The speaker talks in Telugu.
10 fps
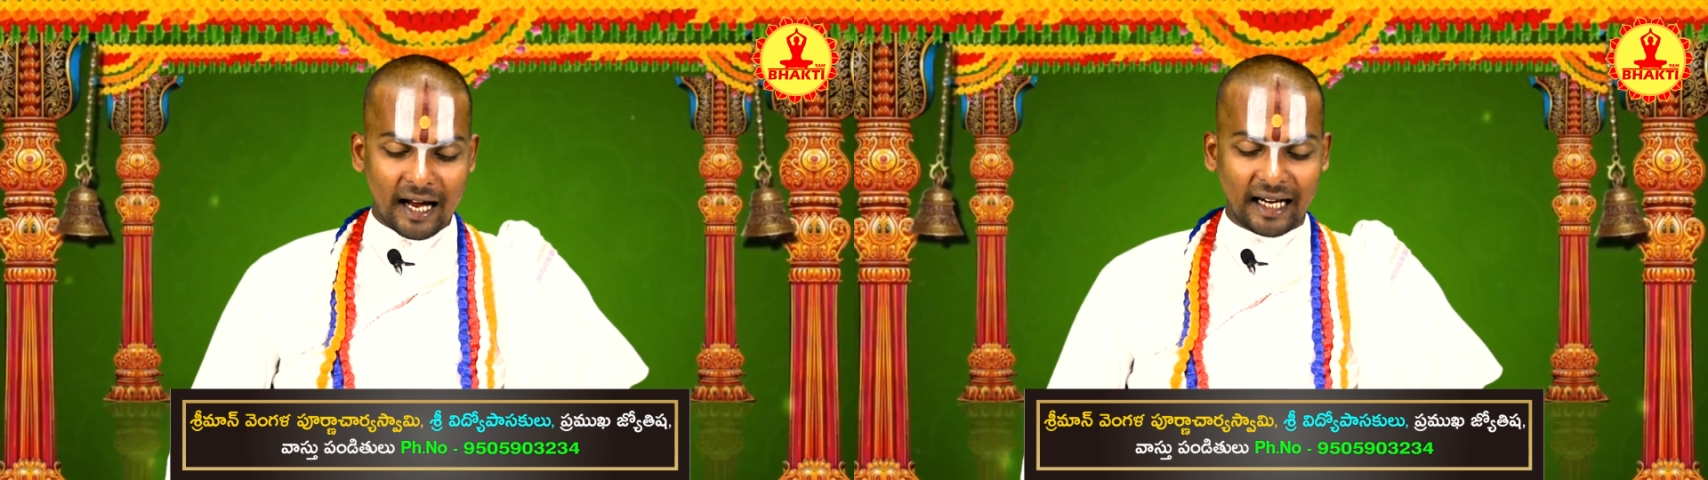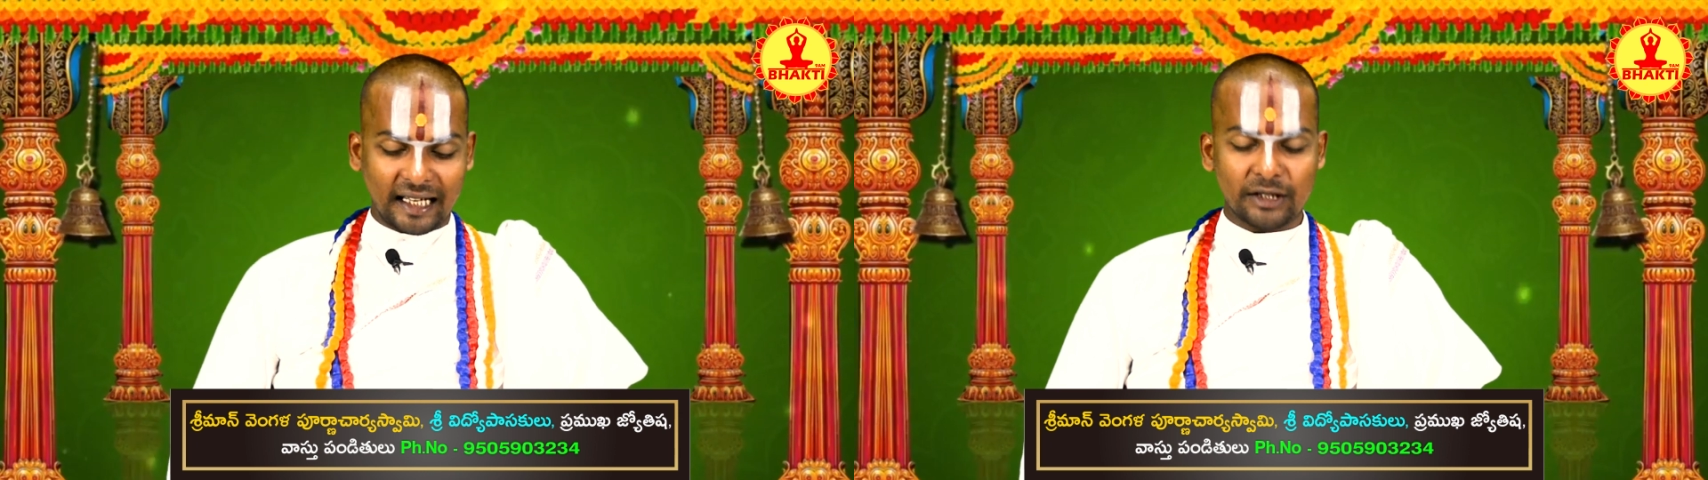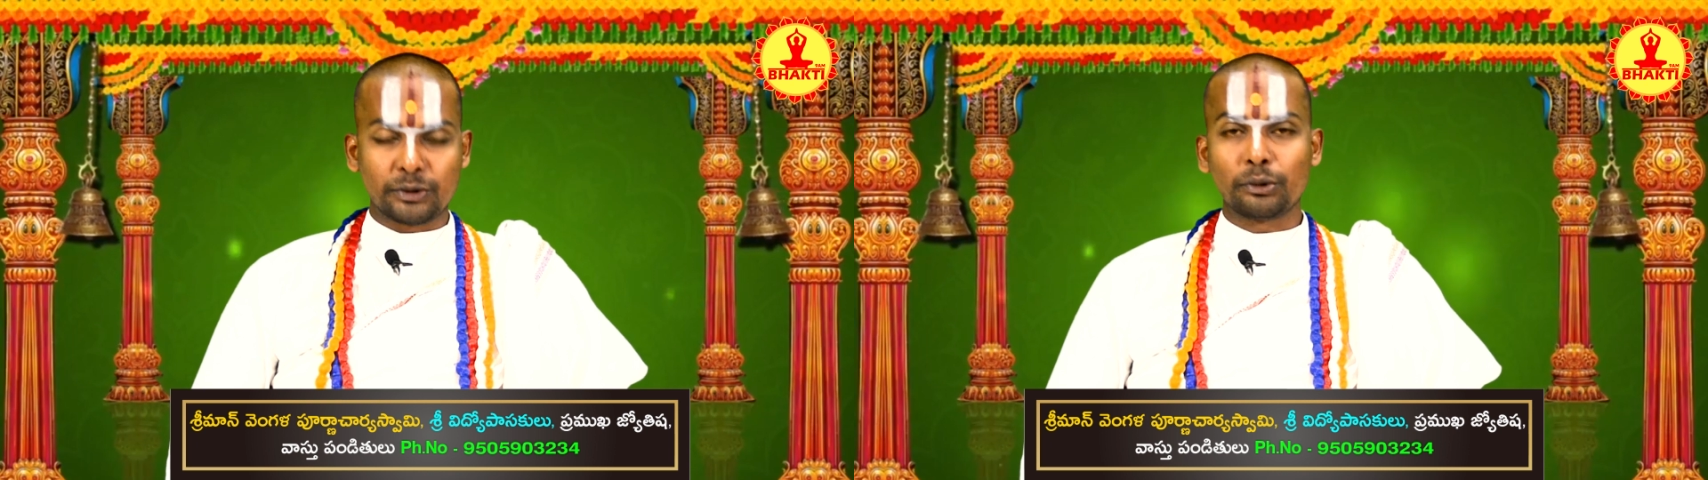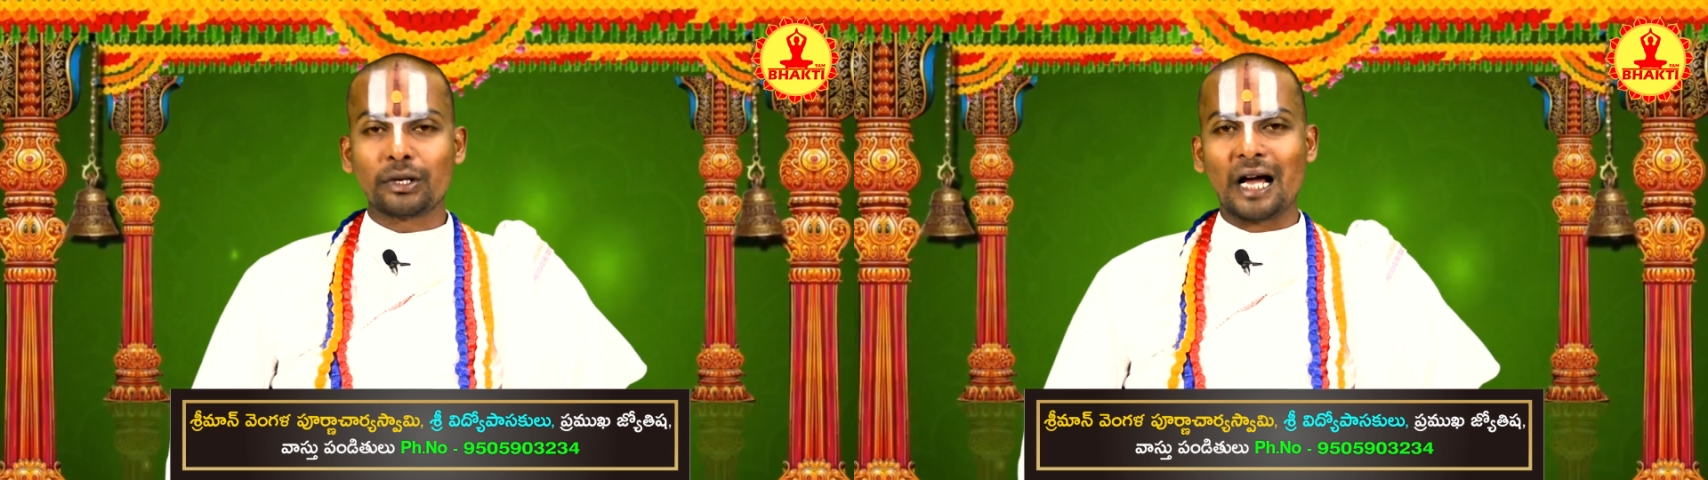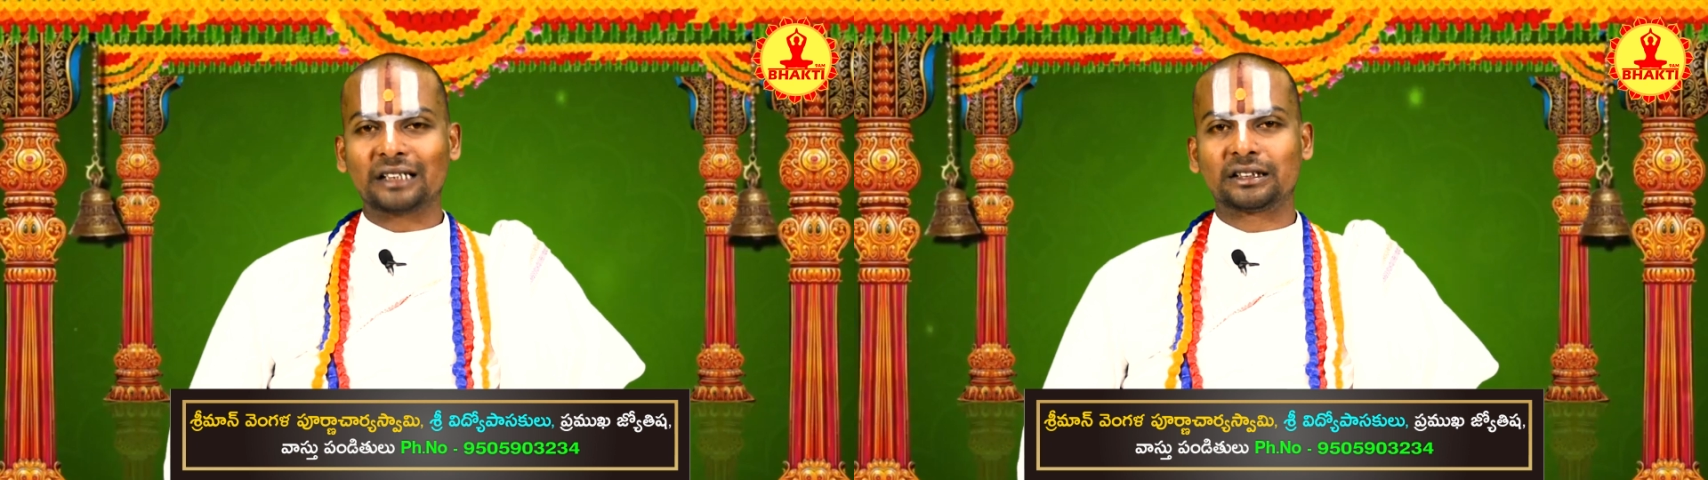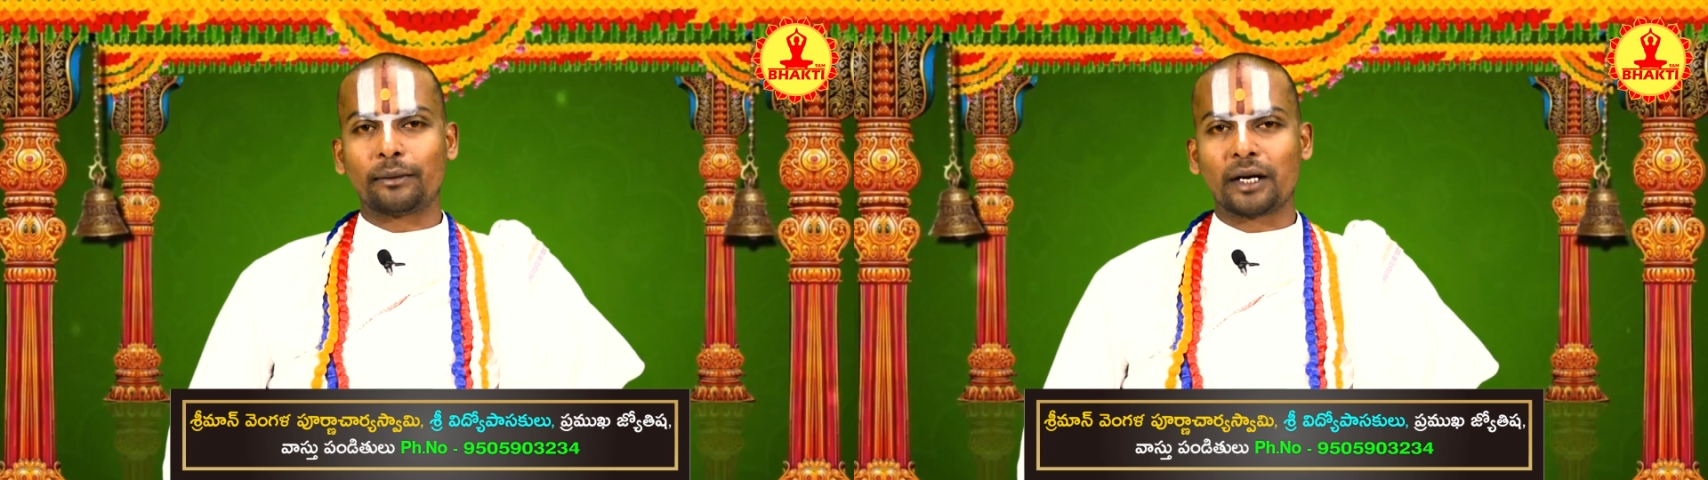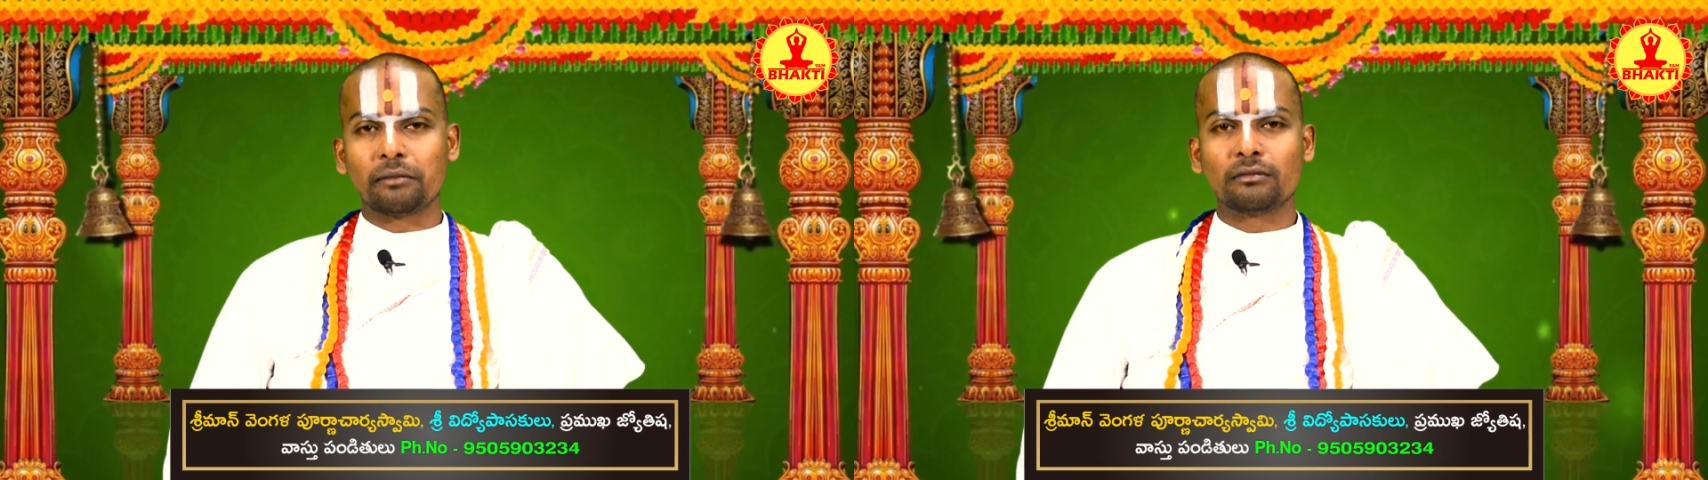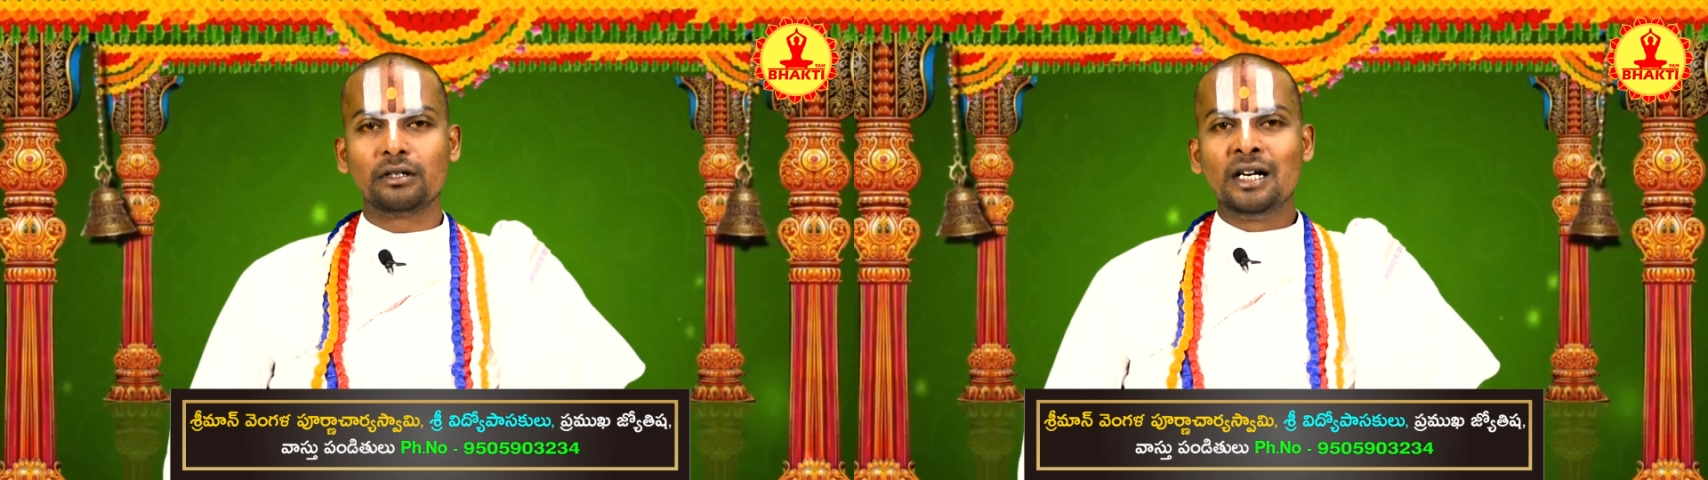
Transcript: అలాగే సూర్యాస్తమయం